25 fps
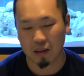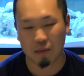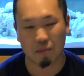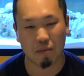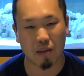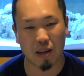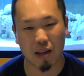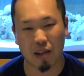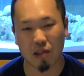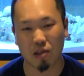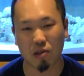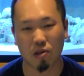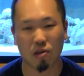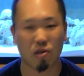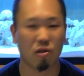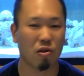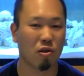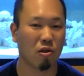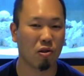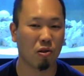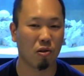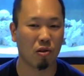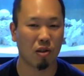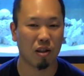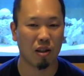見やすくす
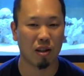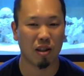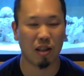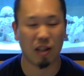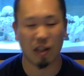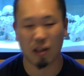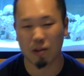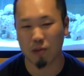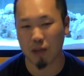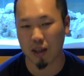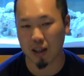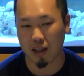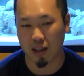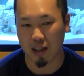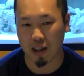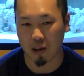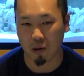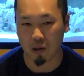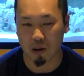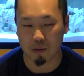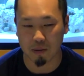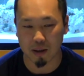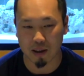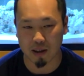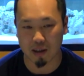るようにシリーズ分けしてお
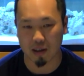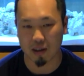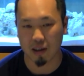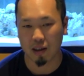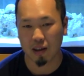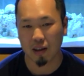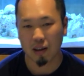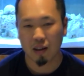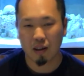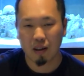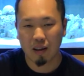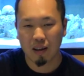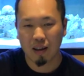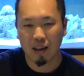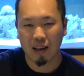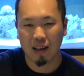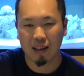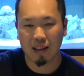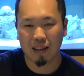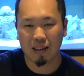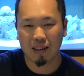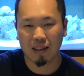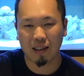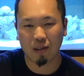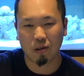りますは
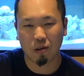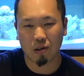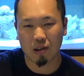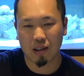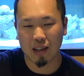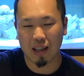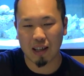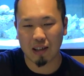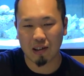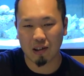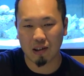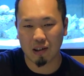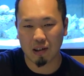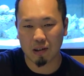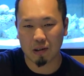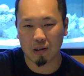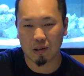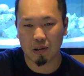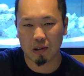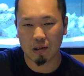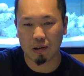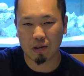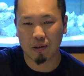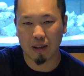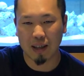いでこちらの
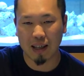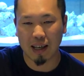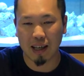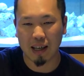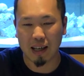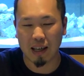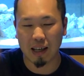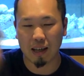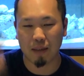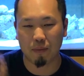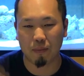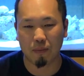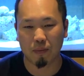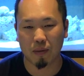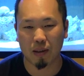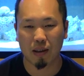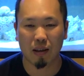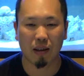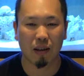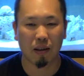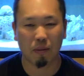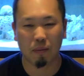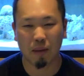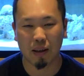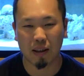上から
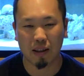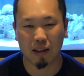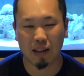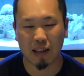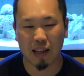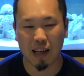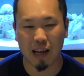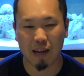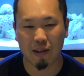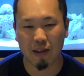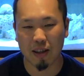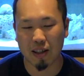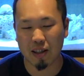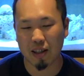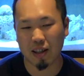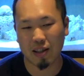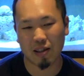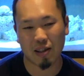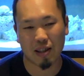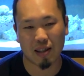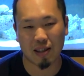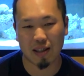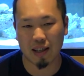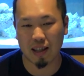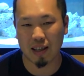まあ DIY シリーズ
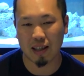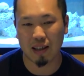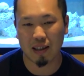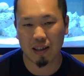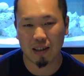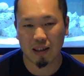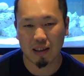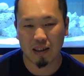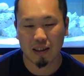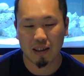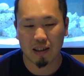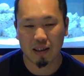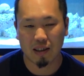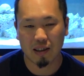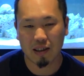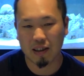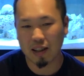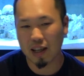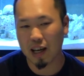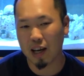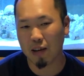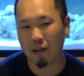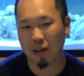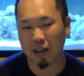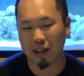ですね
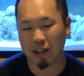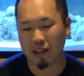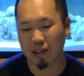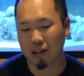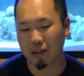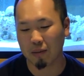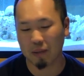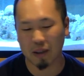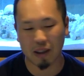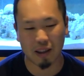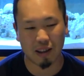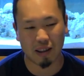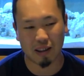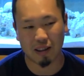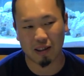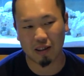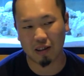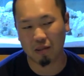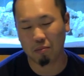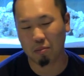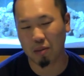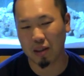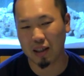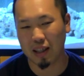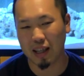DIY ってのはまあ
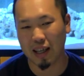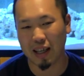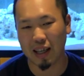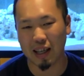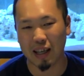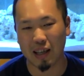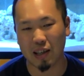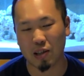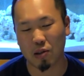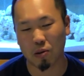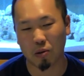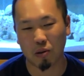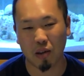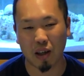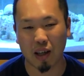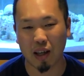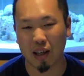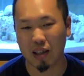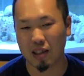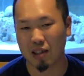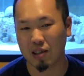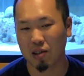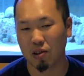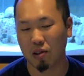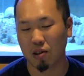みんながやりそうな
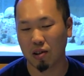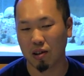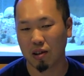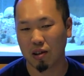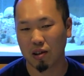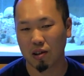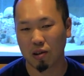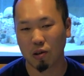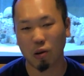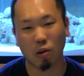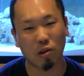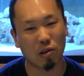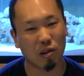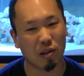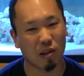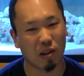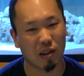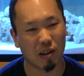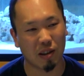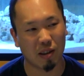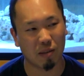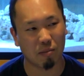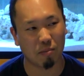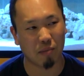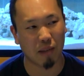感じのよく
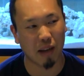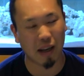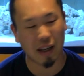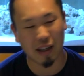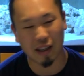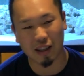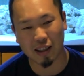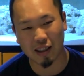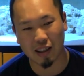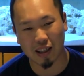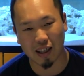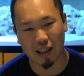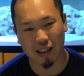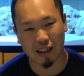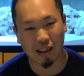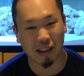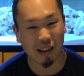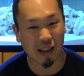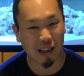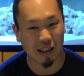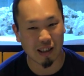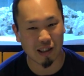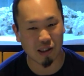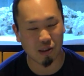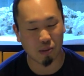ありきたりな
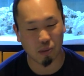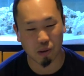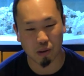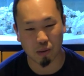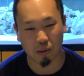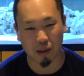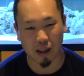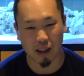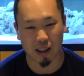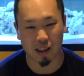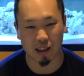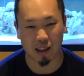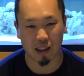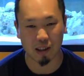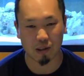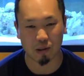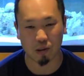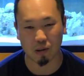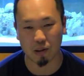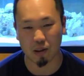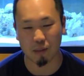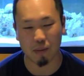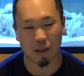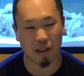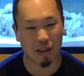感じのものもやっていく
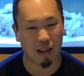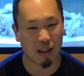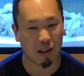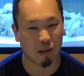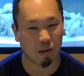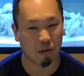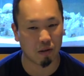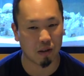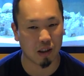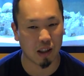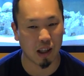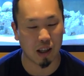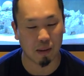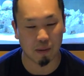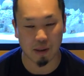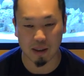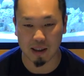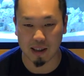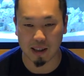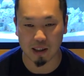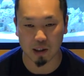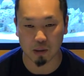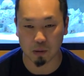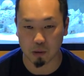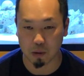ので、まあ、参考になれば
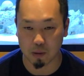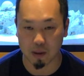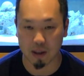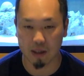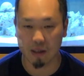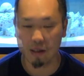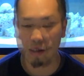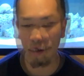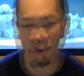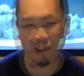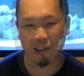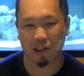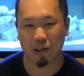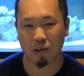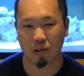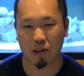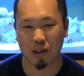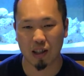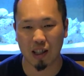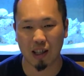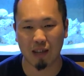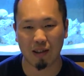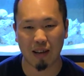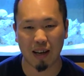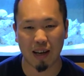なと思いますこ
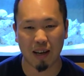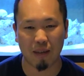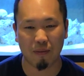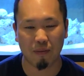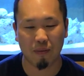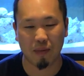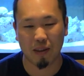ちらは